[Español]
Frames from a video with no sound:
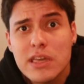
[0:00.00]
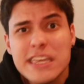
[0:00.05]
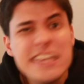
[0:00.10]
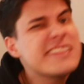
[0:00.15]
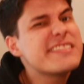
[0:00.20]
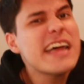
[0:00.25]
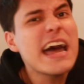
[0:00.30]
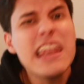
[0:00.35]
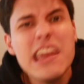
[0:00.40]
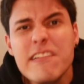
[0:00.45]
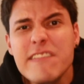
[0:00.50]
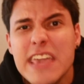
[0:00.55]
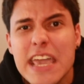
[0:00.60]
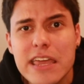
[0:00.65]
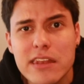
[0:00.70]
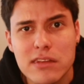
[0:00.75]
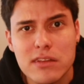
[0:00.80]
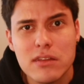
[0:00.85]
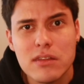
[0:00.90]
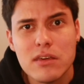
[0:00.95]
y sale
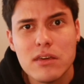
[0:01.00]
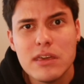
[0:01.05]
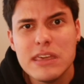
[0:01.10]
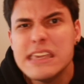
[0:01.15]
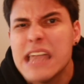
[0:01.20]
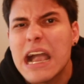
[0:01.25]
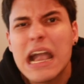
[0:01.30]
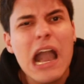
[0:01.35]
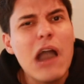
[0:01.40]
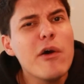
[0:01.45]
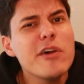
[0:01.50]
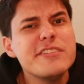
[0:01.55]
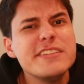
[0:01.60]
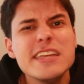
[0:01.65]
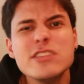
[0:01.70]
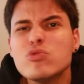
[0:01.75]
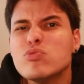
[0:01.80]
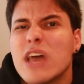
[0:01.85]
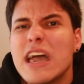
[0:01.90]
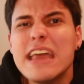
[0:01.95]
bien y acaba
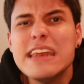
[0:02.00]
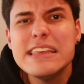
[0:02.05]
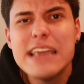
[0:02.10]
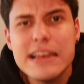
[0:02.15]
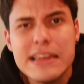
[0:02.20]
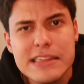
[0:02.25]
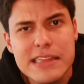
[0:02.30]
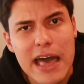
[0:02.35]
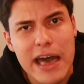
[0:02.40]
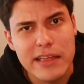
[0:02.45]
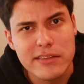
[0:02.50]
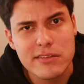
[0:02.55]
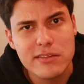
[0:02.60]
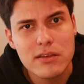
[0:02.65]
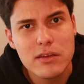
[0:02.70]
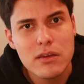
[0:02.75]
siendo una genialidad.